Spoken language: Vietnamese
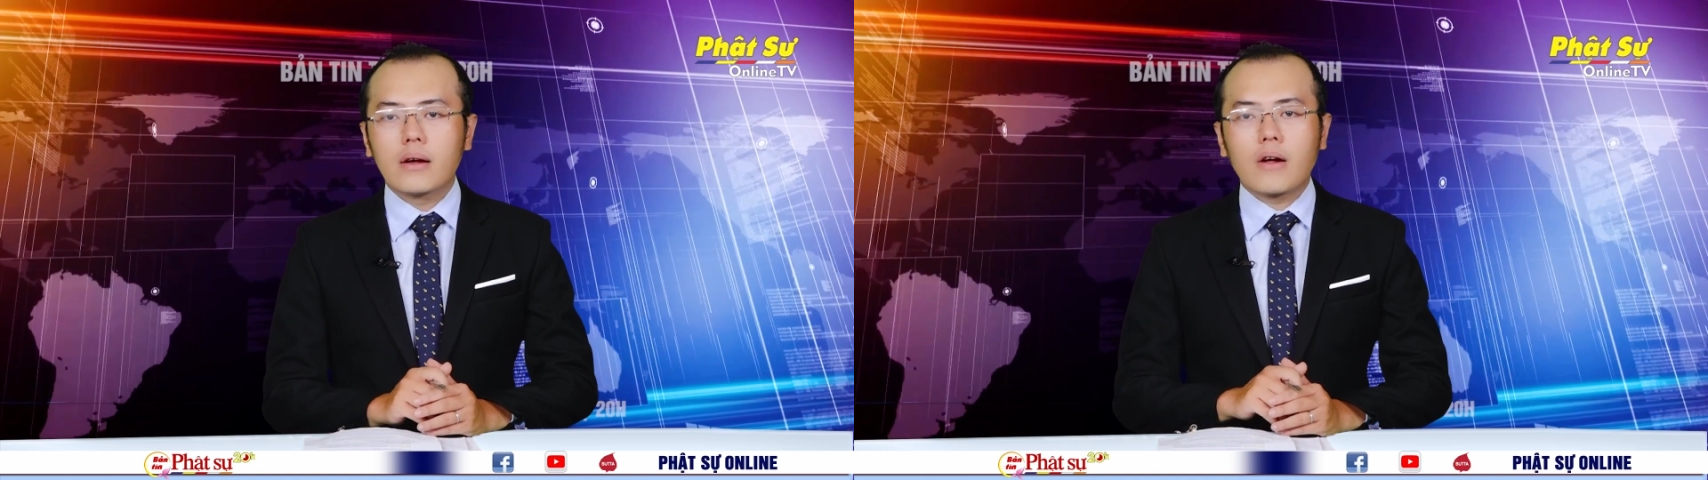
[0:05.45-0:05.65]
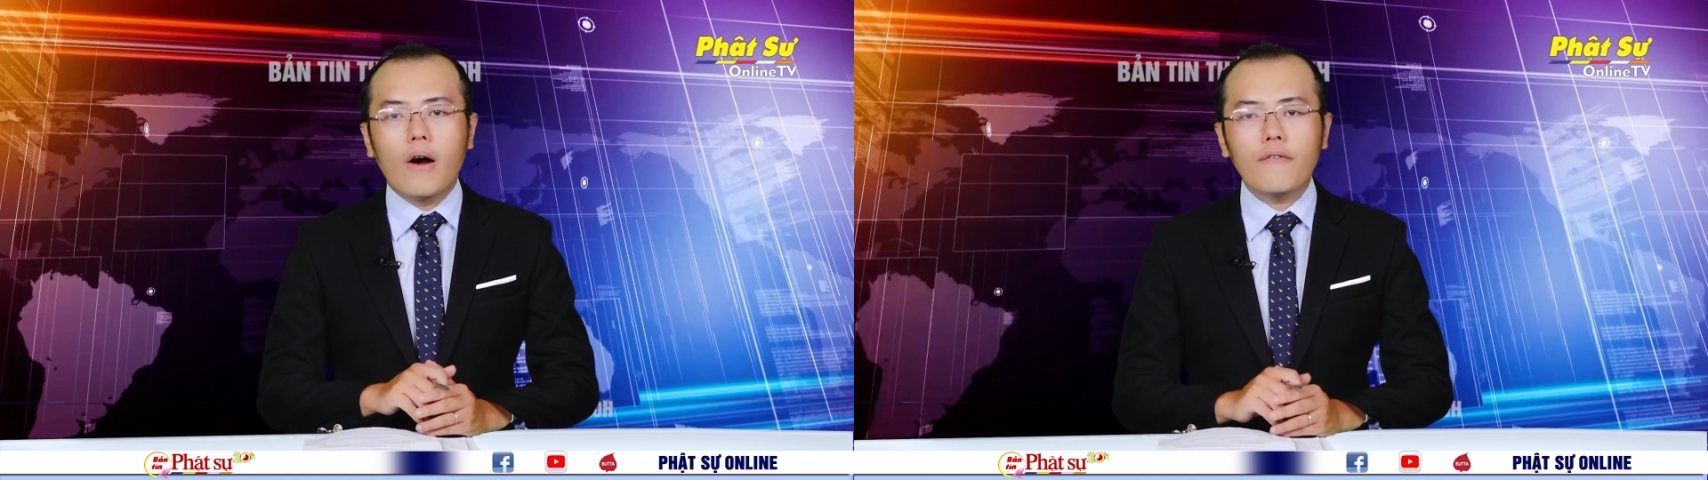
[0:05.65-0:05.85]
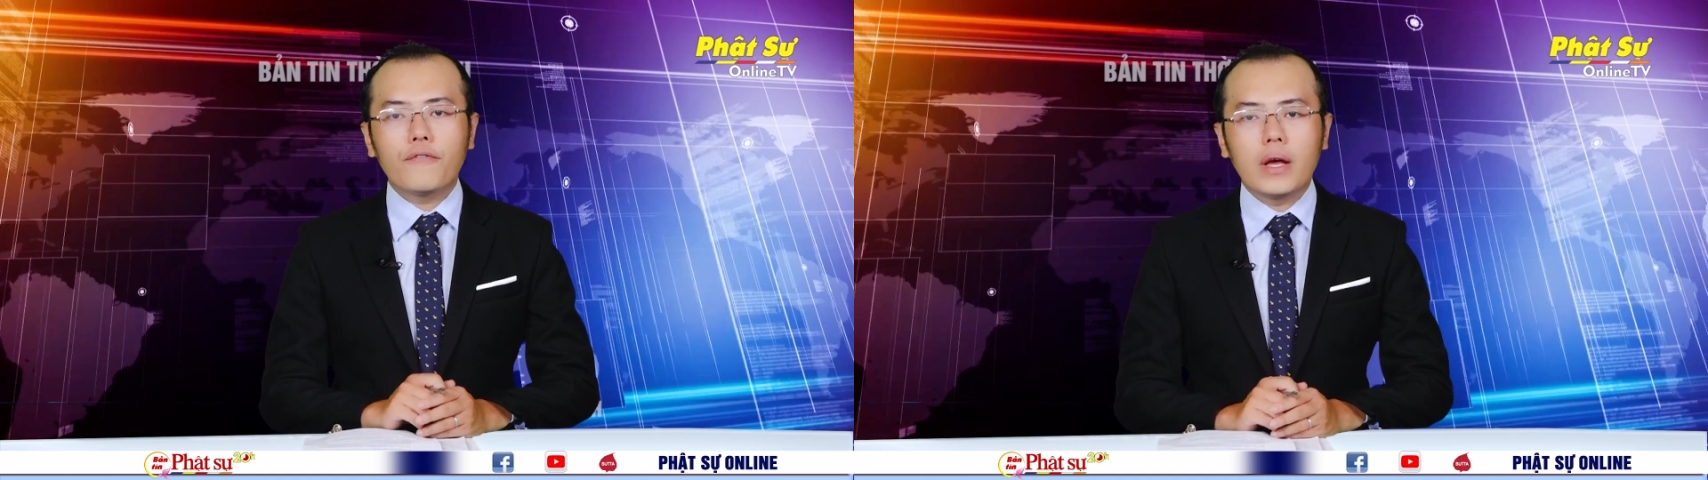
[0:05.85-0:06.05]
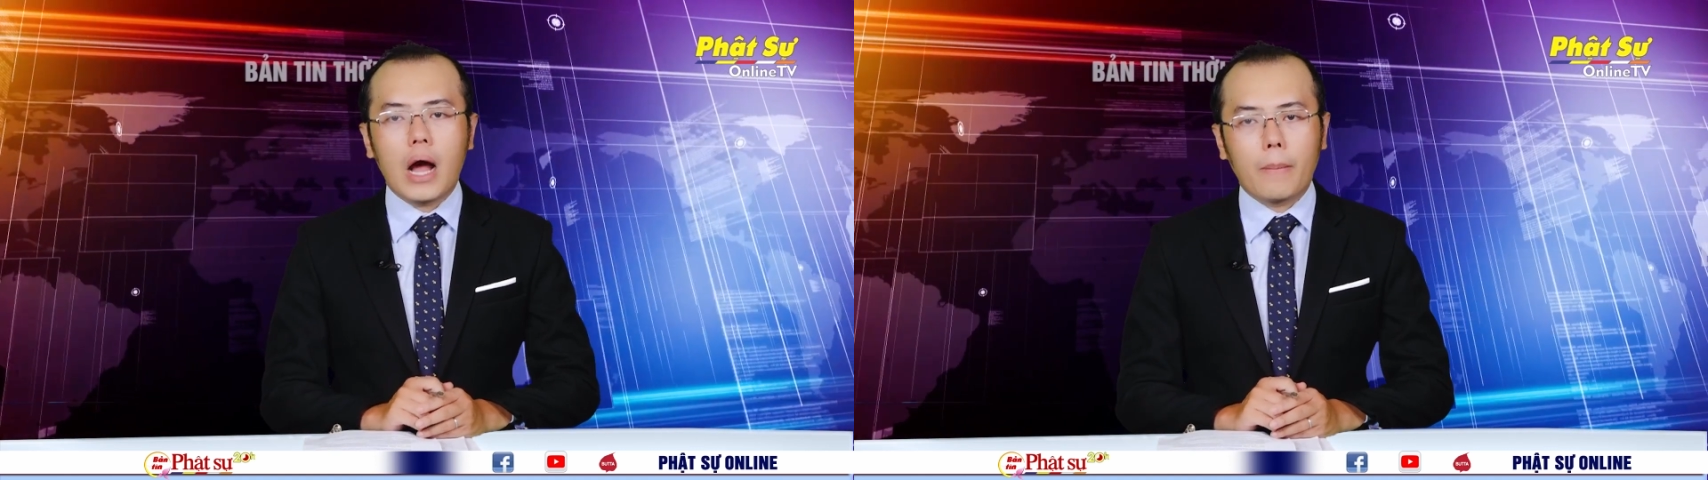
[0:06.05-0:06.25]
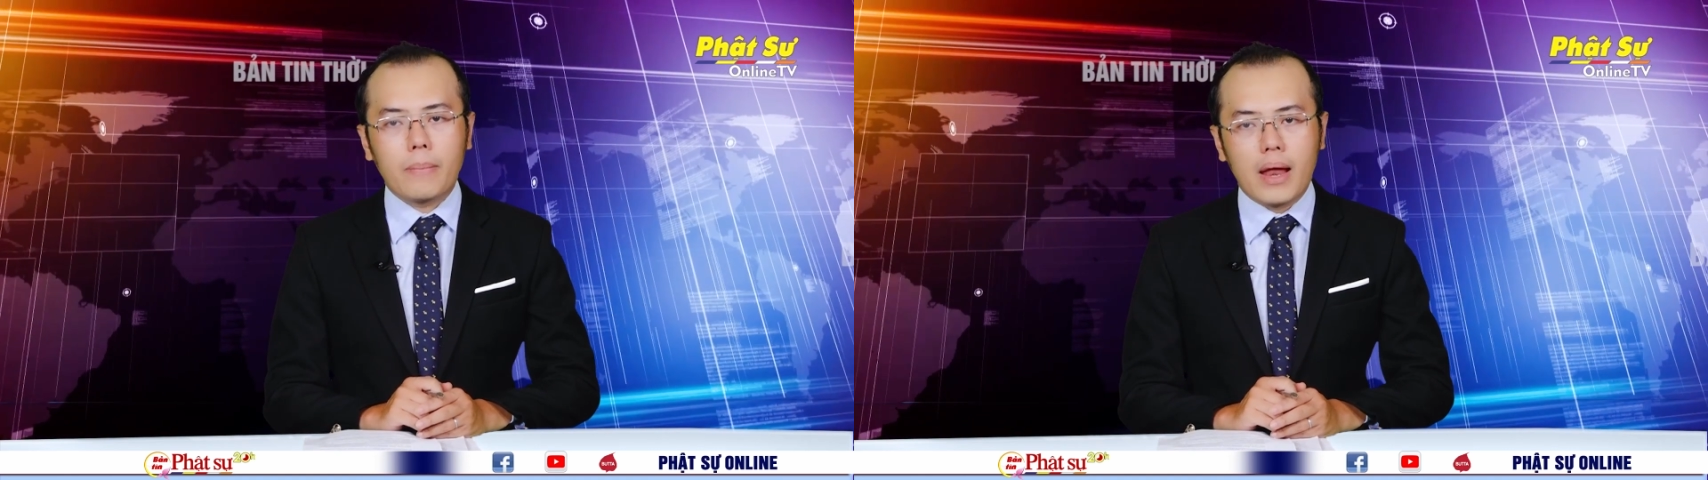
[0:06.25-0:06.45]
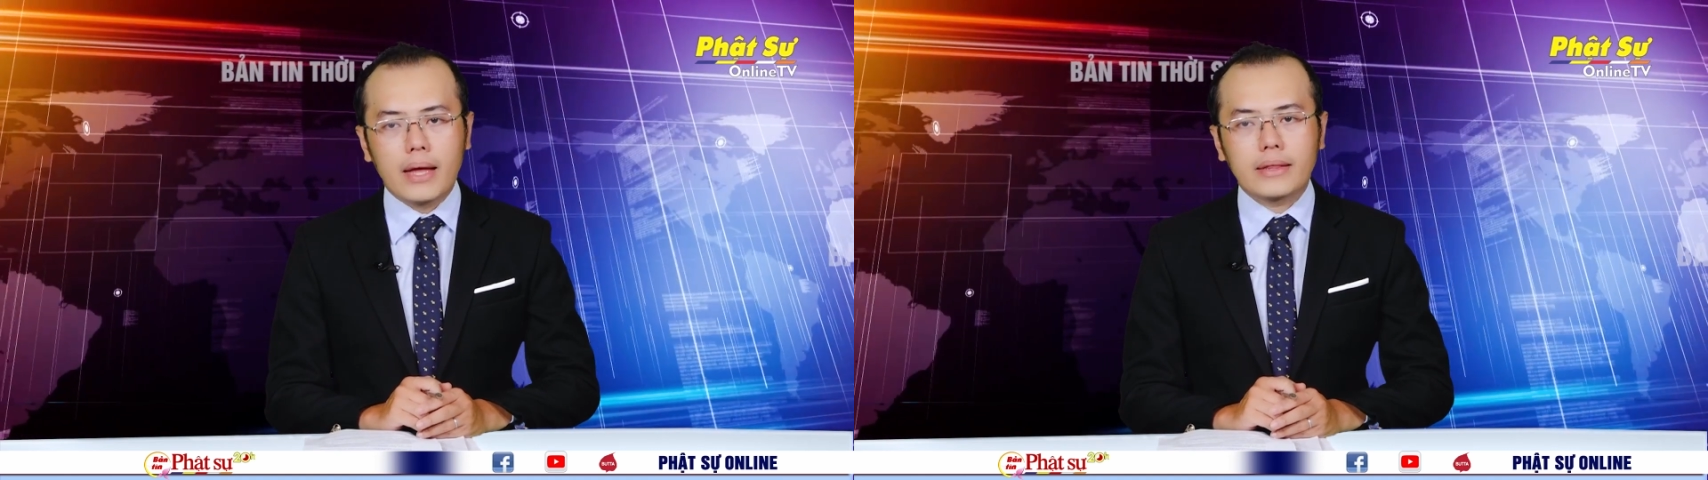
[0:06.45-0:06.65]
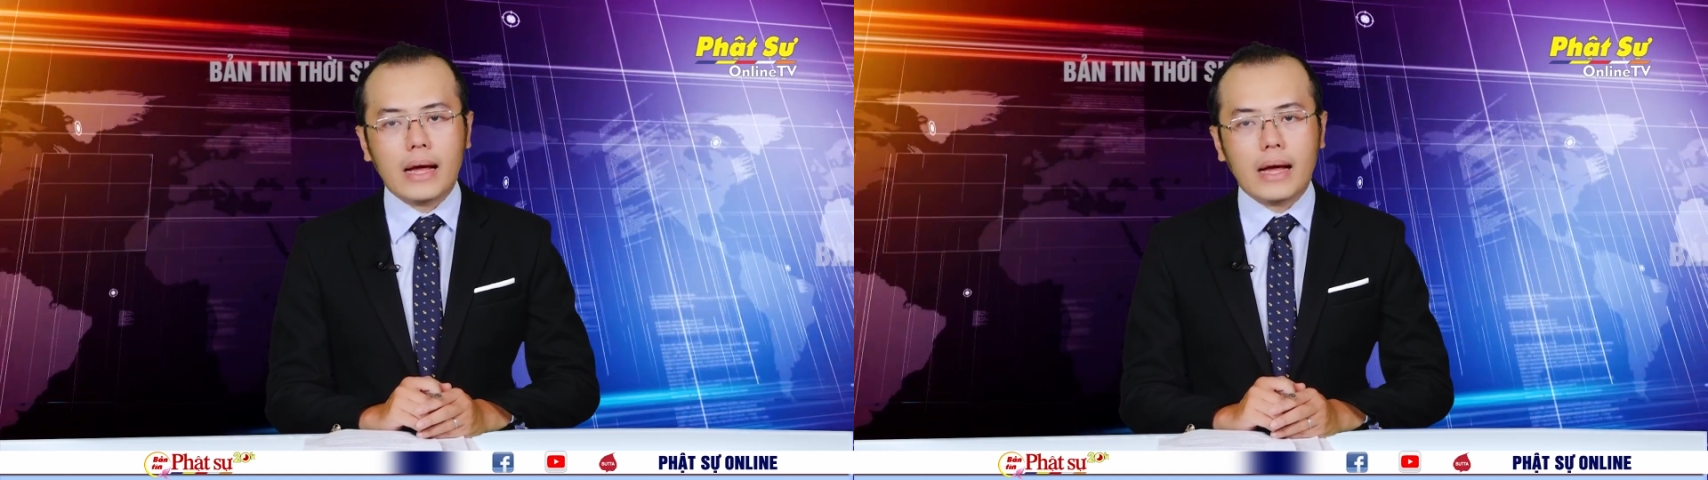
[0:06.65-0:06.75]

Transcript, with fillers: có phiên họp lệ